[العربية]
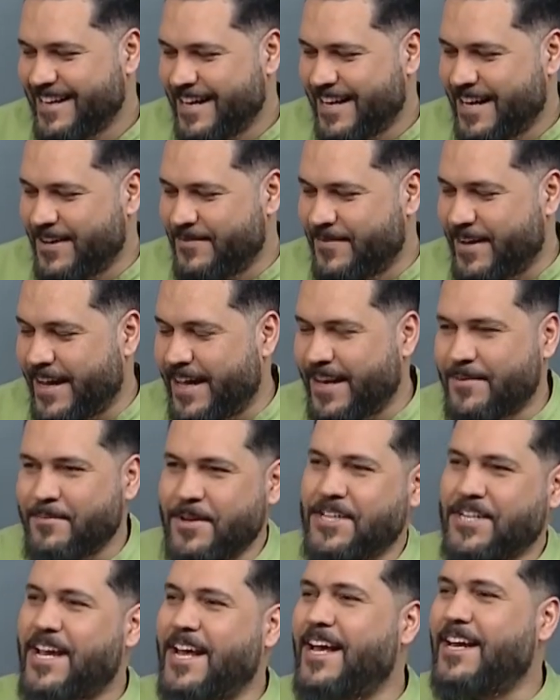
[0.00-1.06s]

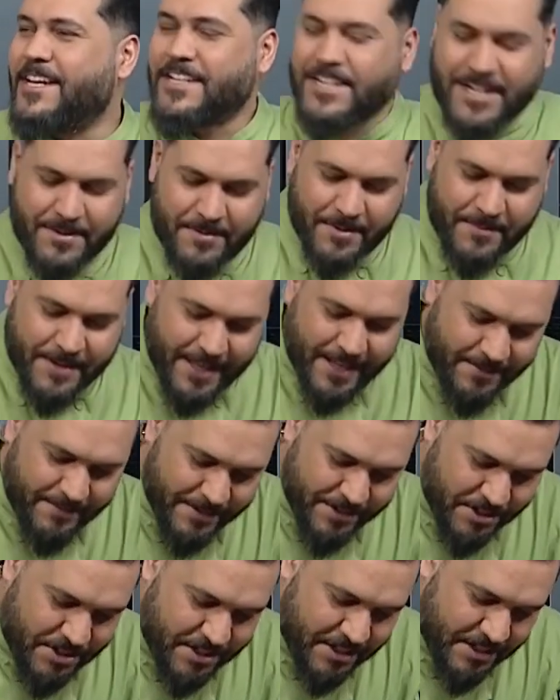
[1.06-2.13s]
مقرمشه يا جيمي
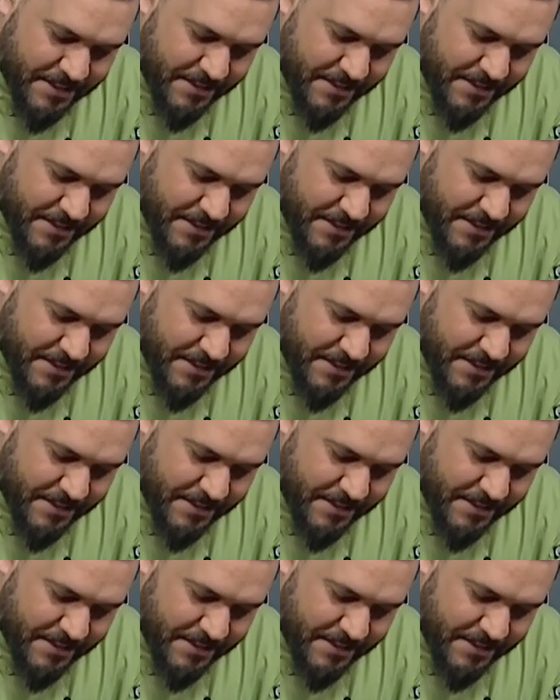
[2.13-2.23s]
مقرمش